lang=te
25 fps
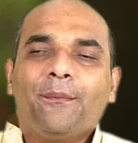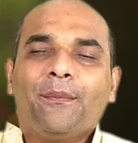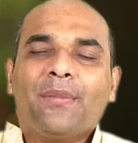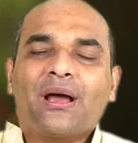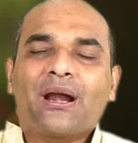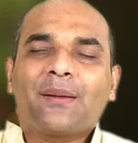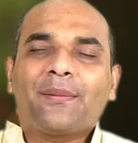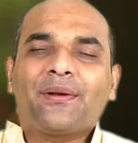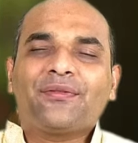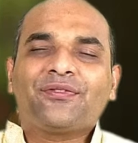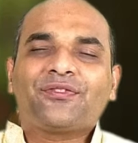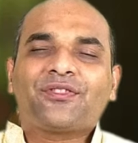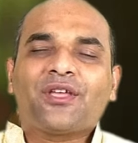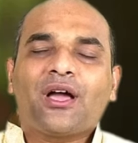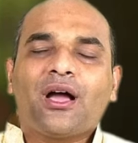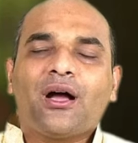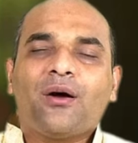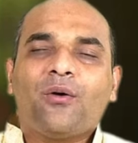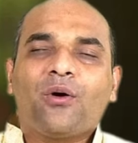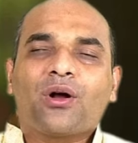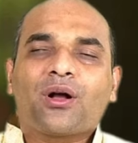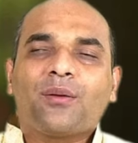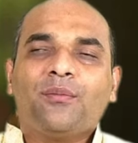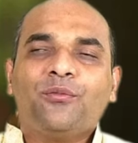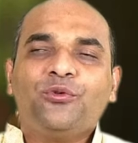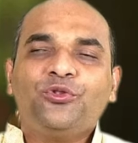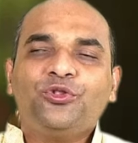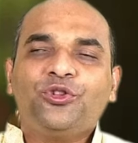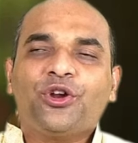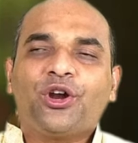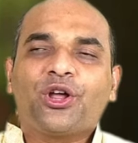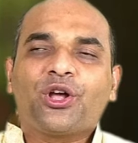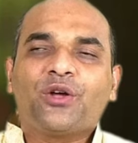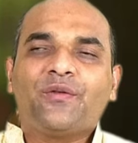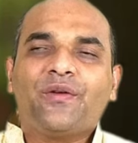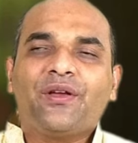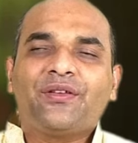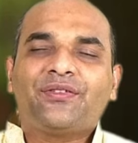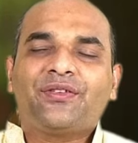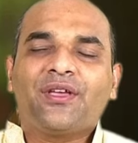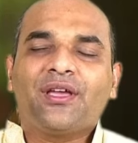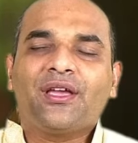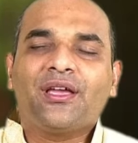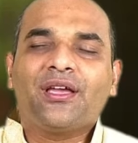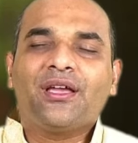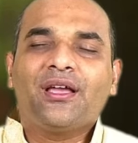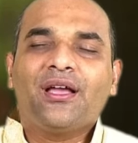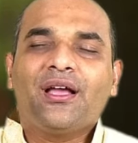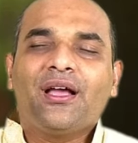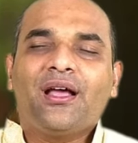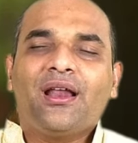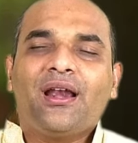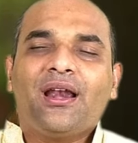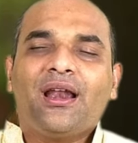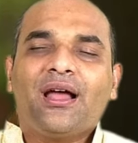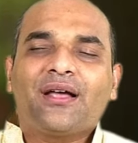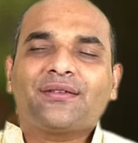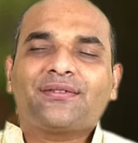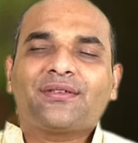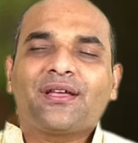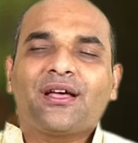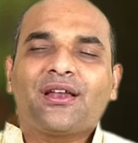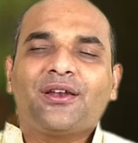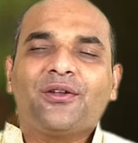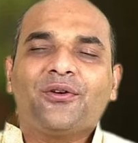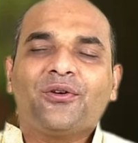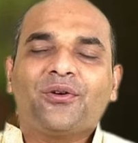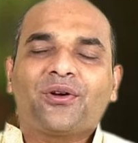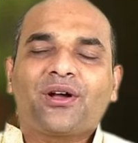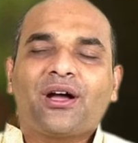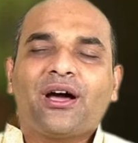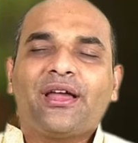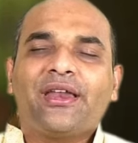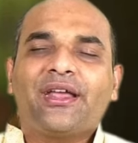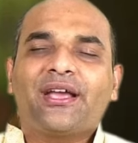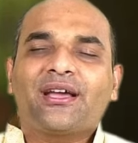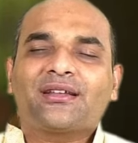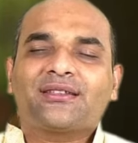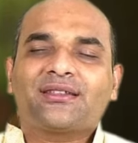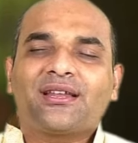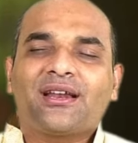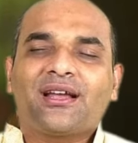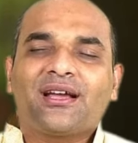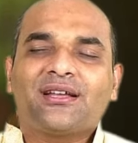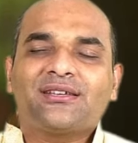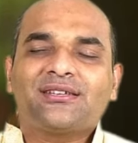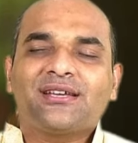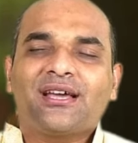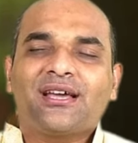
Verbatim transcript: మనమంతా ఒక ముందడుగు వేసి లాసాలో కార్యకర్తలుగా